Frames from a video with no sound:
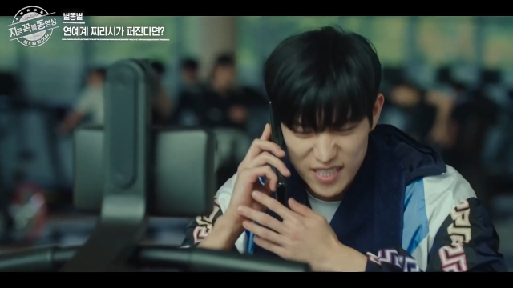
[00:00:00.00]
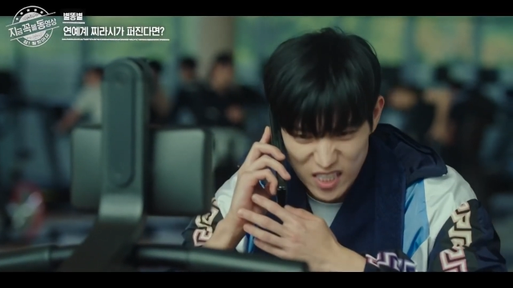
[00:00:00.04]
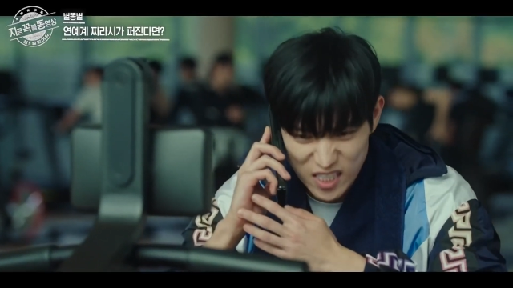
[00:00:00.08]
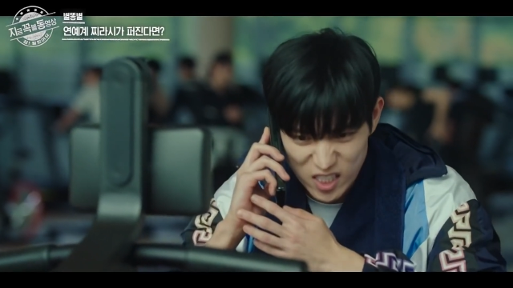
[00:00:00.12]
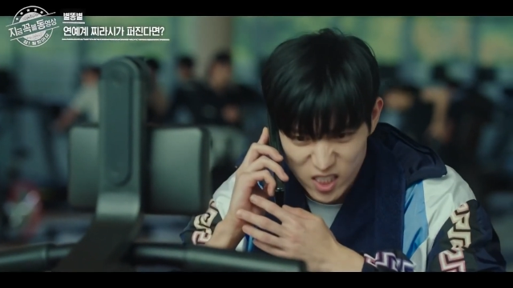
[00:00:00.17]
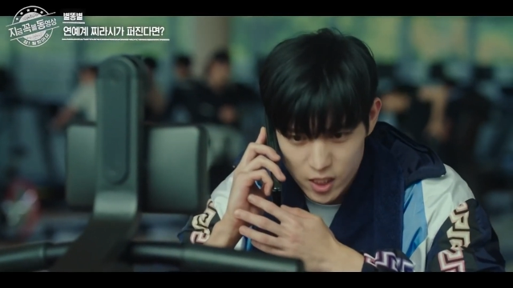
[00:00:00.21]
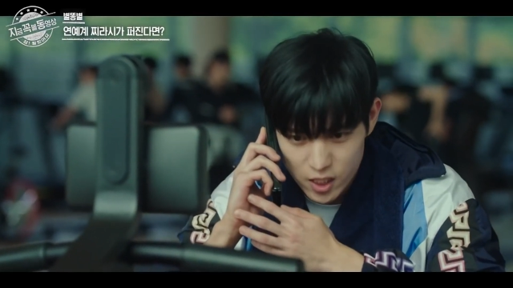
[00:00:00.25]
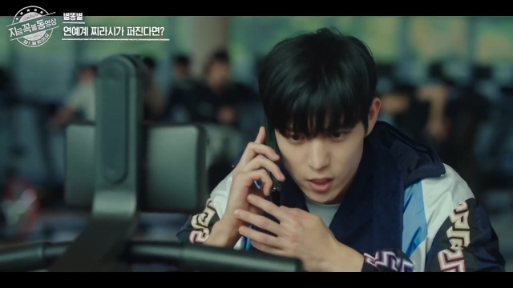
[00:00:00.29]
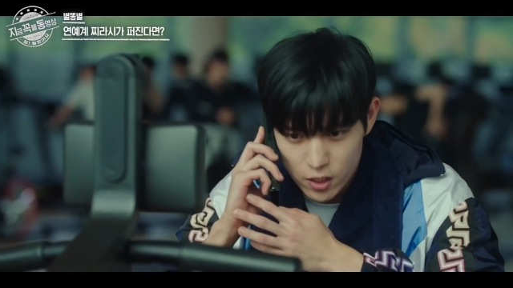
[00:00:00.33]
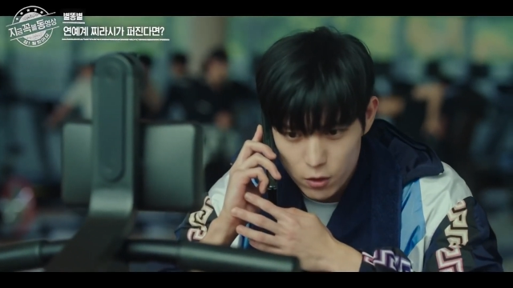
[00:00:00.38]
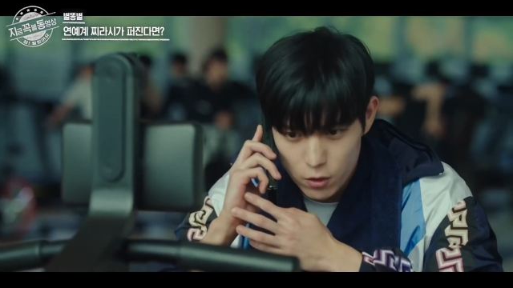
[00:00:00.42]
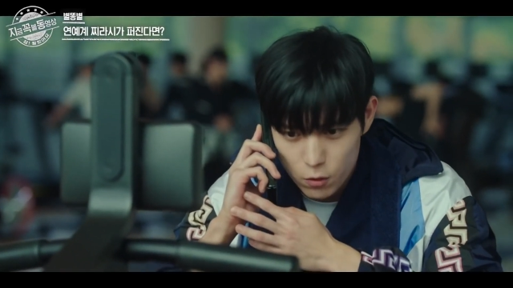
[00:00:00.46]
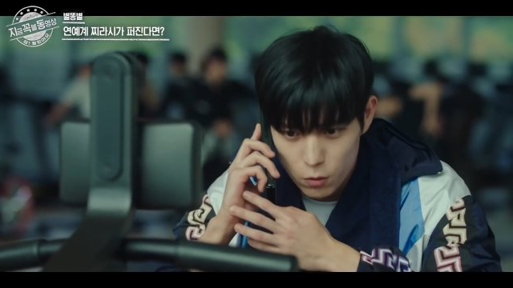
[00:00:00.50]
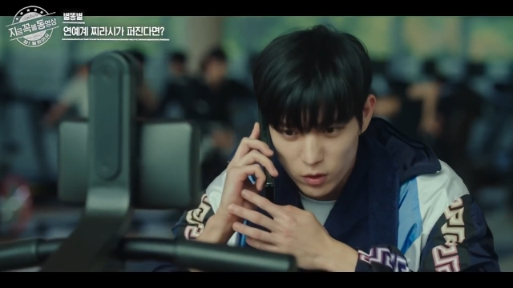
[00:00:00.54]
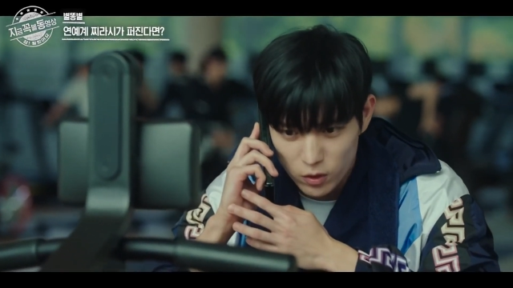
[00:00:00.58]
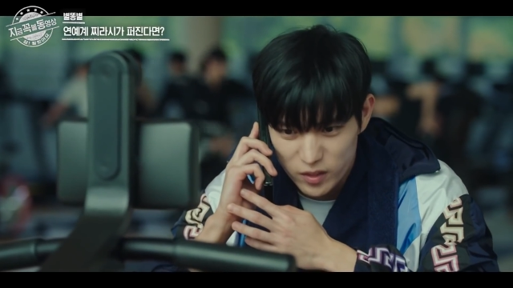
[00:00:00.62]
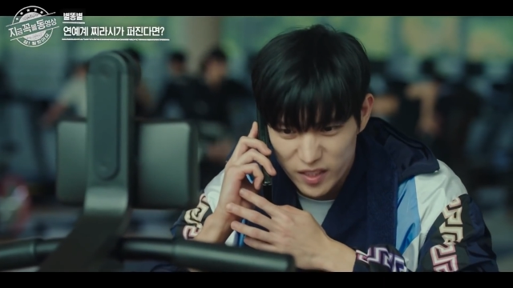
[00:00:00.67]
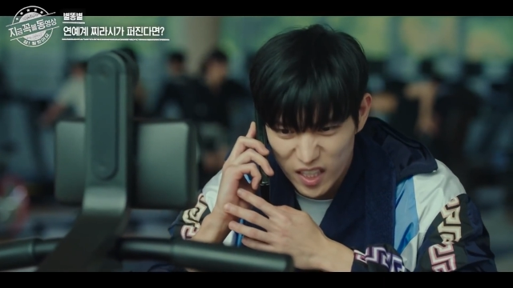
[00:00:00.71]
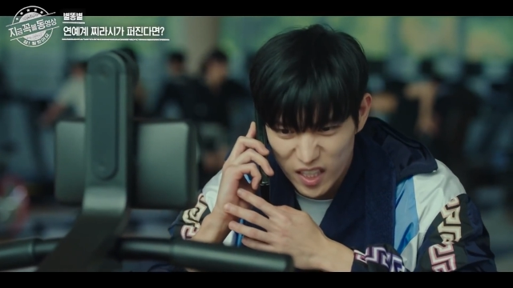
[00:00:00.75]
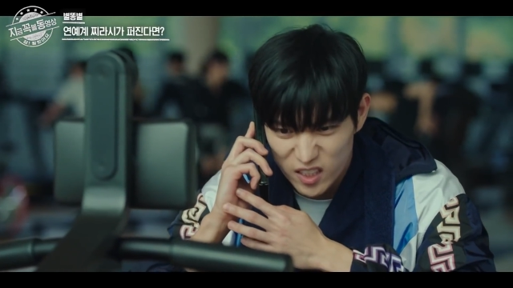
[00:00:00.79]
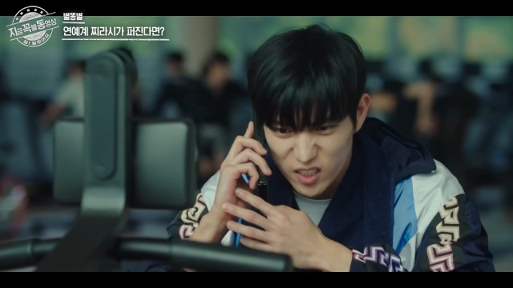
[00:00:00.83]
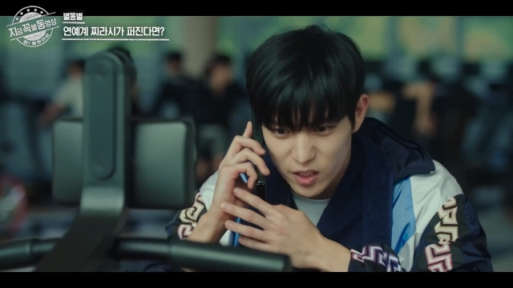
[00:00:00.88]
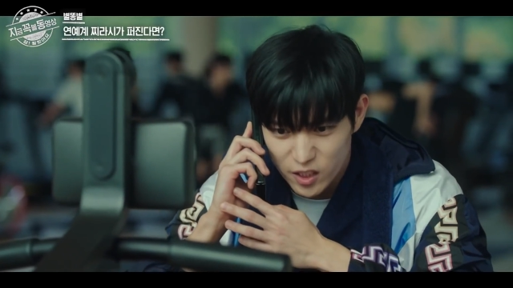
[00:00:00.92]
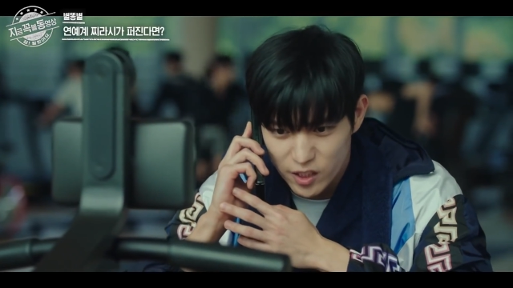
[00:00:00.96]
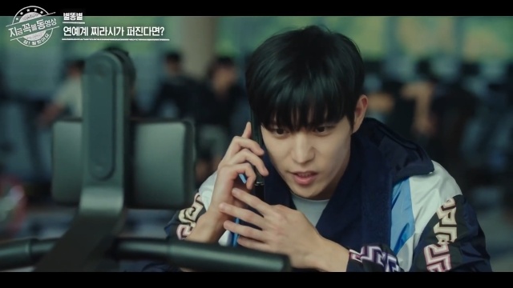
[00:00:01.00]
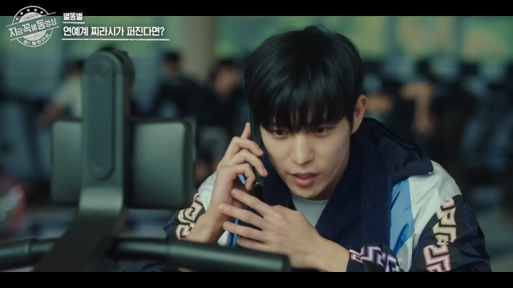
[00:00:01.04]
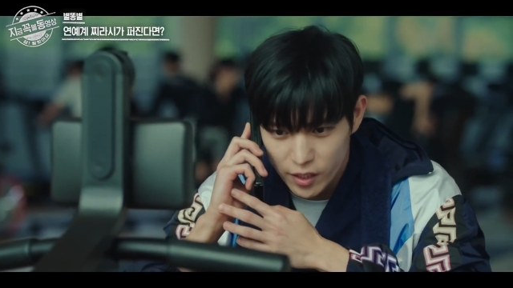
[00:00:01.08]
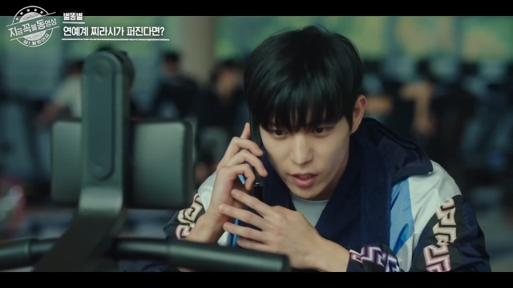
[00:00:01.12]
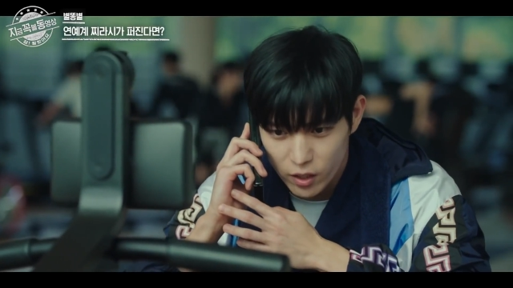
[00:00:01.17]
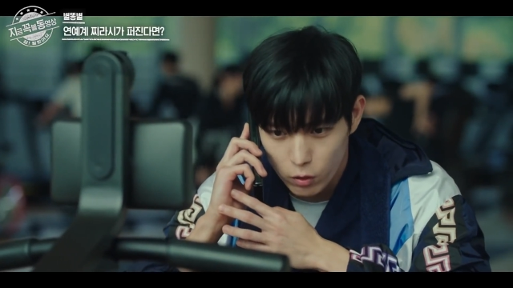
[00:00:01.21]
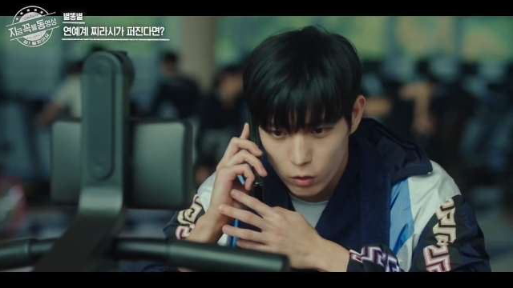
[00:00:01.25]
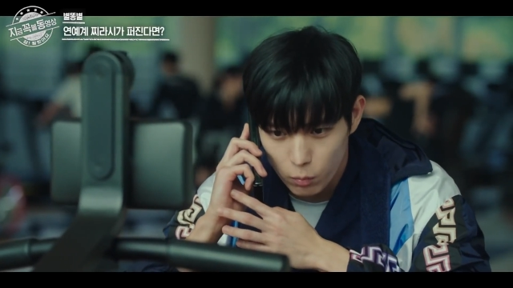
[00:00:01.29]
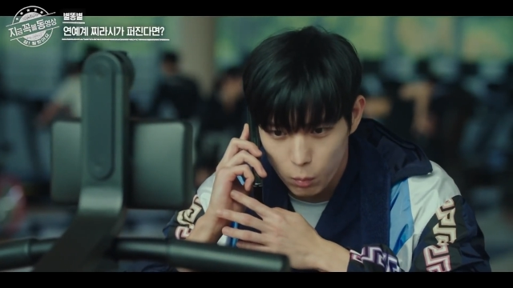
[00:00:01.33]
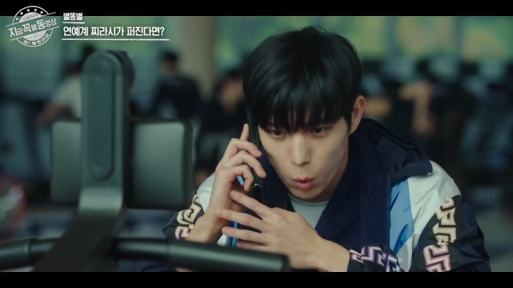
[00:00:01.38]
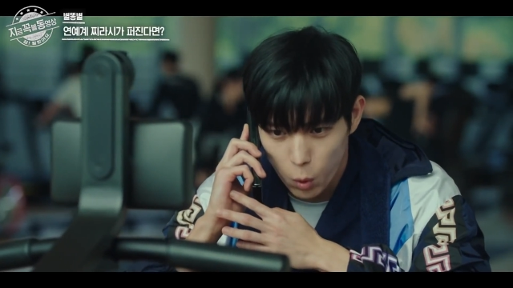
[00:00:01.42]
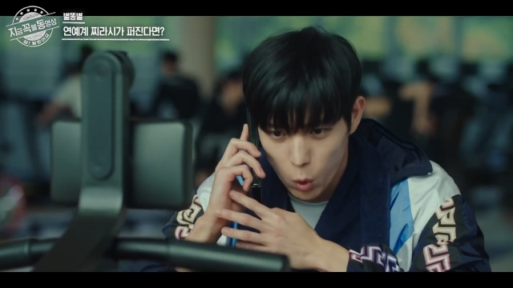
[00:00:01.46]
나 시끄러운 거
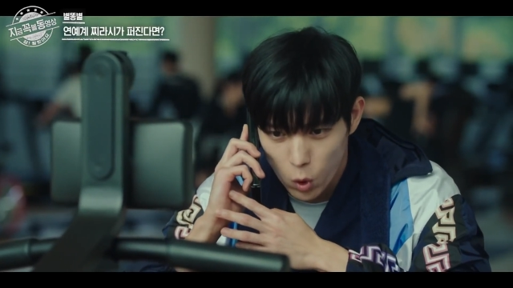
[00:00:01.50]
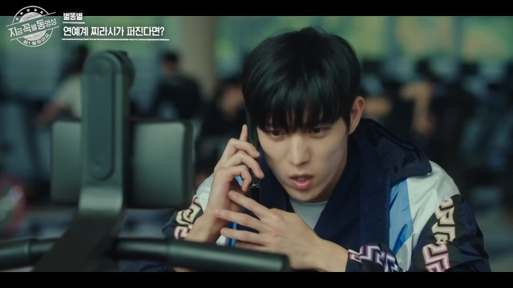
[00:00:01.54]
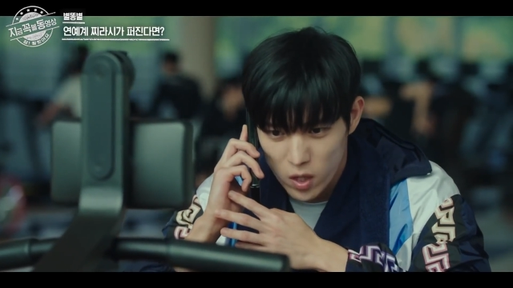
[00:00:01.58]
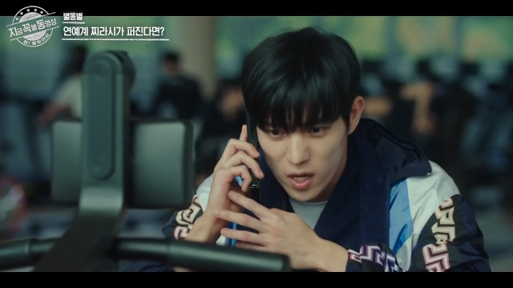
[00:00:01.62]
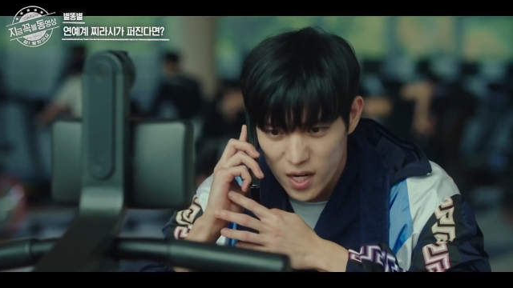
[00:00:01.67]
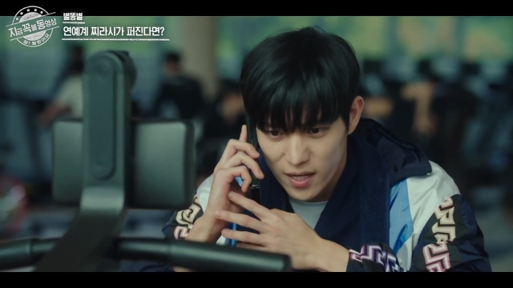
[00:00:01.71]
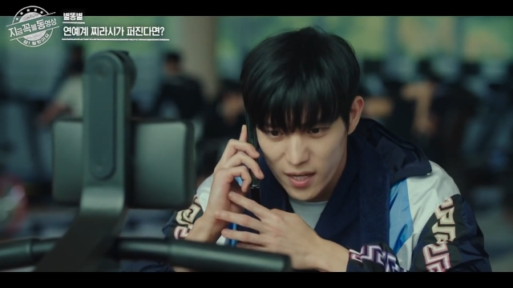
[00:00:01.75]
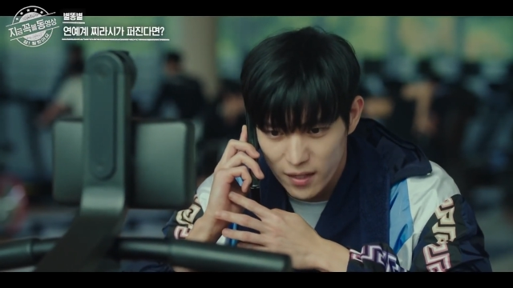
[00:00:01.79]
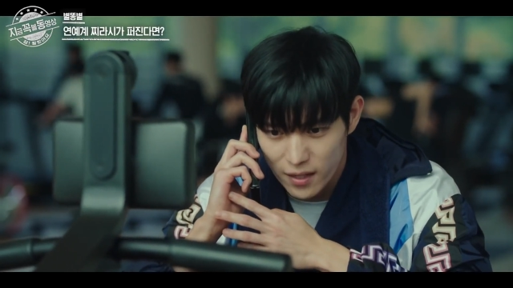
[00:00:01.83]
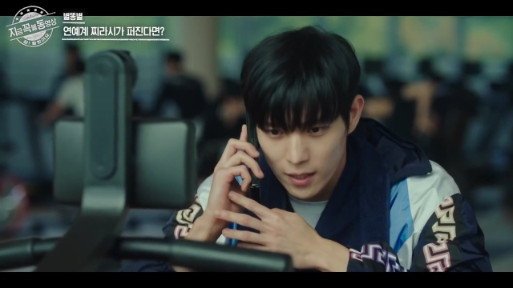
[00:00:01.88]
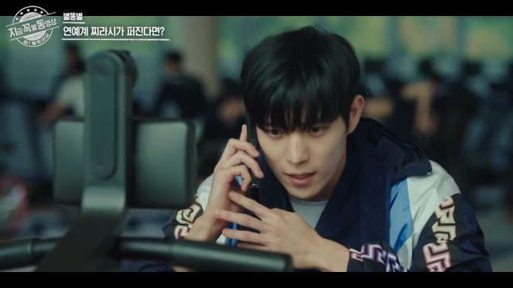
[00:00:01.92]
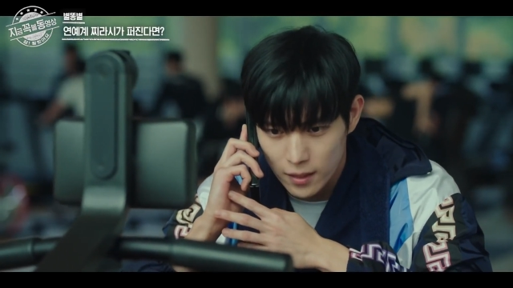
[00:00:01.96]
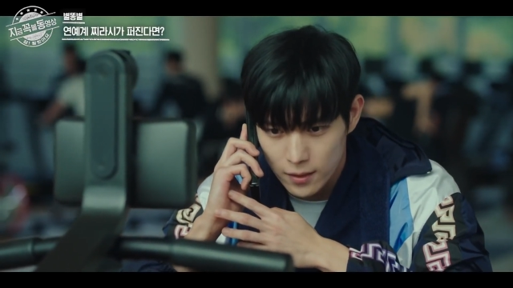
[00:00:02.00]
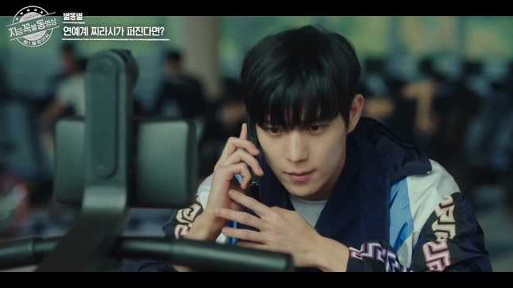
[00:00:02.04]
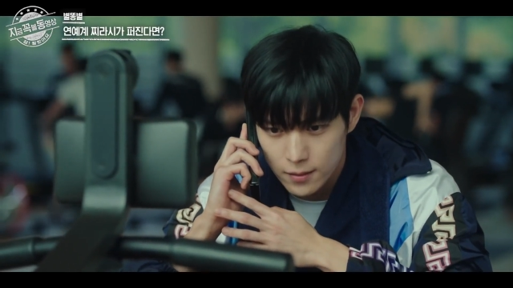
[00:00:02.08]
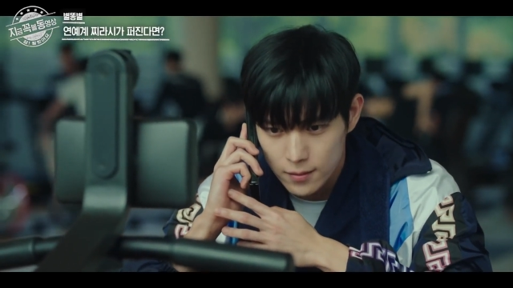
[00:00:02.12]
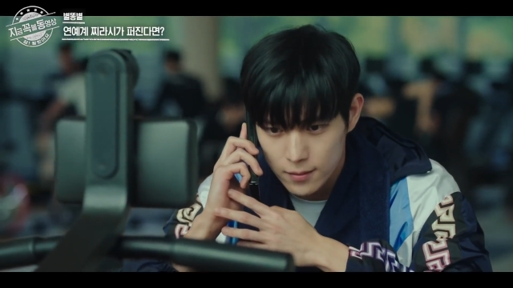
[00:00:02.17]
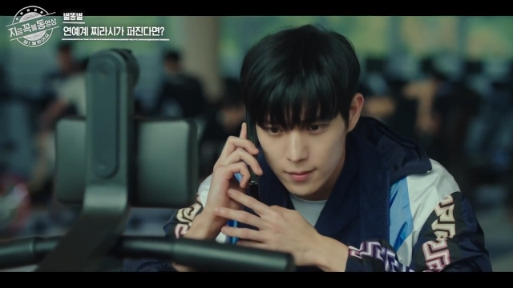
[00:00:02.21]
딱질색인 거 몰라 알아.